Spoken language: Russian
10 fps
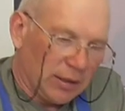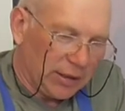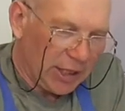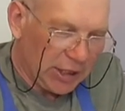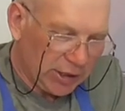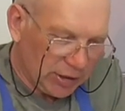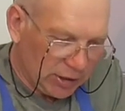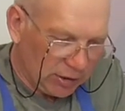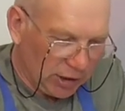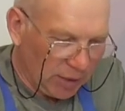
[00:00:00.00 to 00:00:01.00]
Дальше,
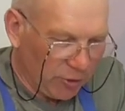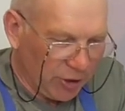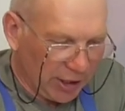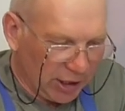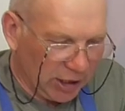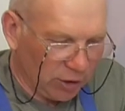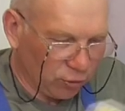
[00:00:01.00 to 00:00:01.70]
значит, требования какие